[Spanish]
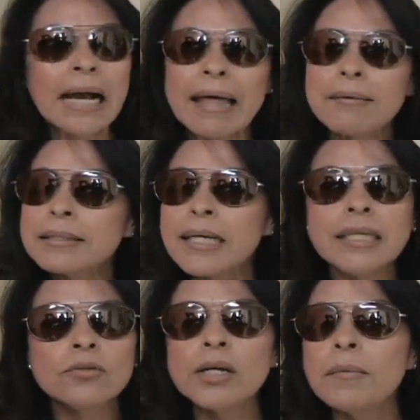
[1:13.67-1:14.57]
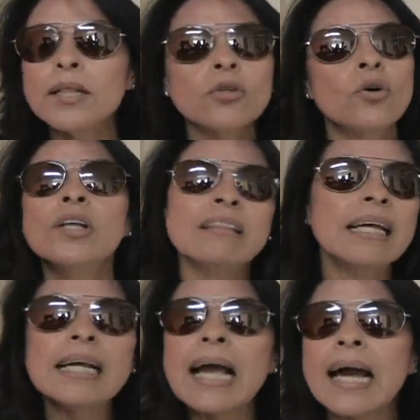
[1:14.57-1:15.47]
cada vez que hacen un evento
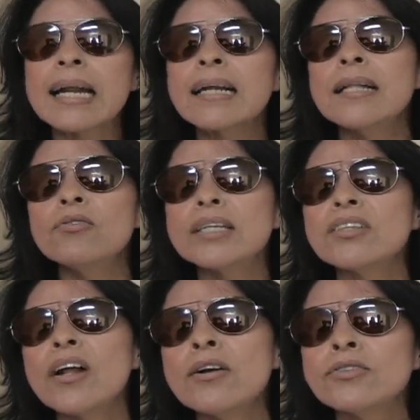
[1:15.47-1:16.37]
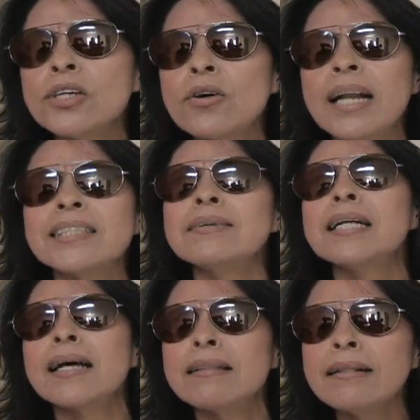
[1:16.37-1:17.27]
tienen que acarrear gente. Una señora nos dijo que les iban
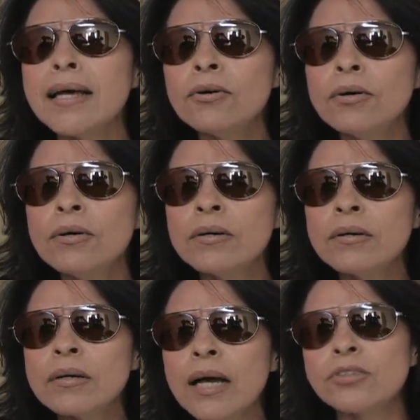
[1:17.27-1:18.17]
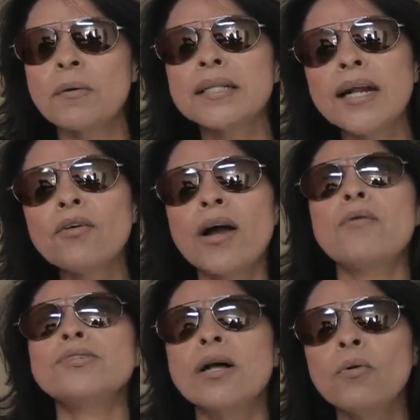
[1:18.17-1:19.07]
a dar dinero, que los habían traído de
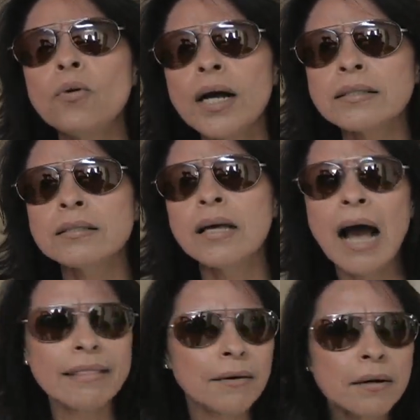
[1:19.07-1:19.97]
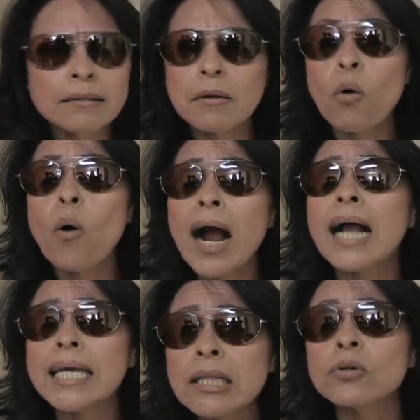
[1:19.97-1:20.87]
Cabo San Lucas. Andaban
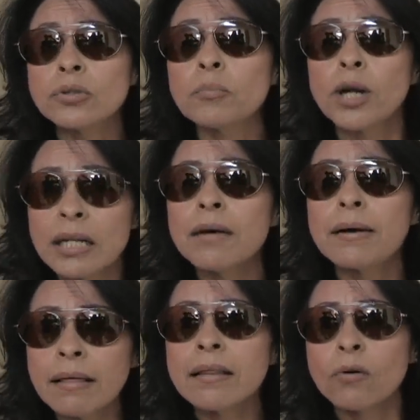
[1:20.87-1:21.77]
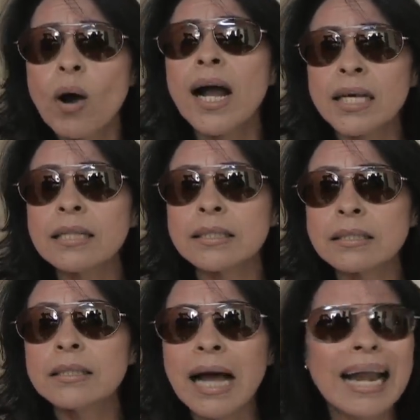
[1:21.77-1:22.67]
cuajaquitos, porque es la verdad,
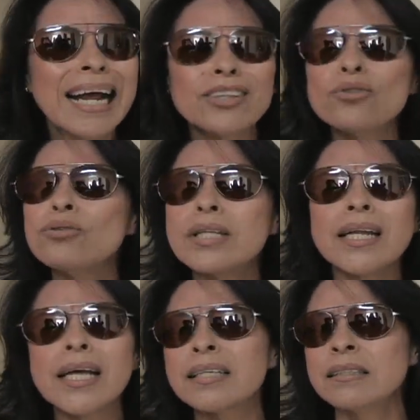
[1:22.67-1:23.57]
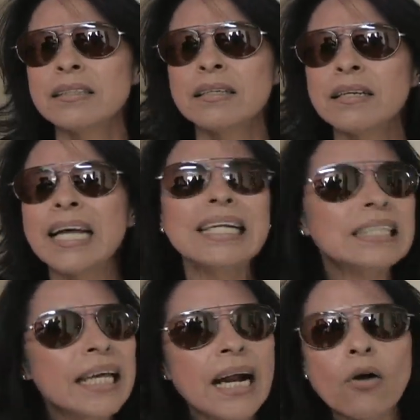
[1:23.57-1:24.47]
cuajaquitas, alegando tonterías que ni
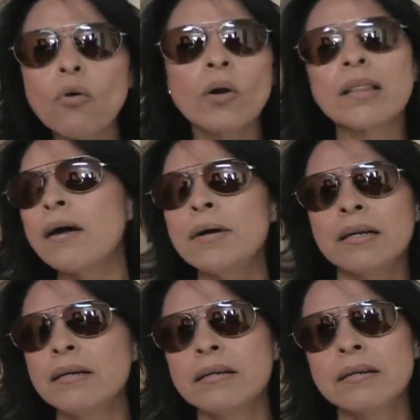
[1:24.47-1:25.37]
siquiera concordaban.